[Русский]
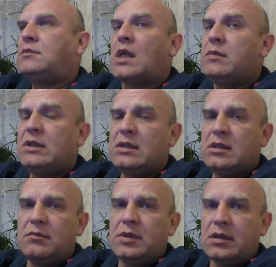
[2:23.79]
Мы это
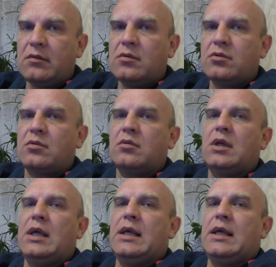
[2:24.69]
делаем для того, что
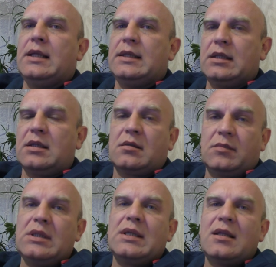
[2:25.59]
на нашем
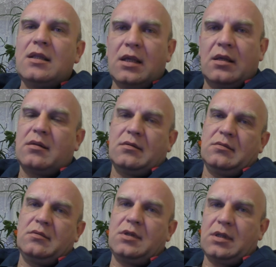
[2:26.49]
рынке нет
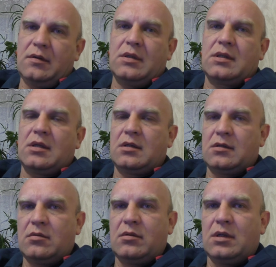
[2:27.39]
человеческих
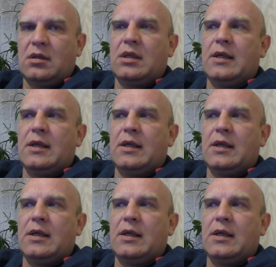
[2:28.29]
историй,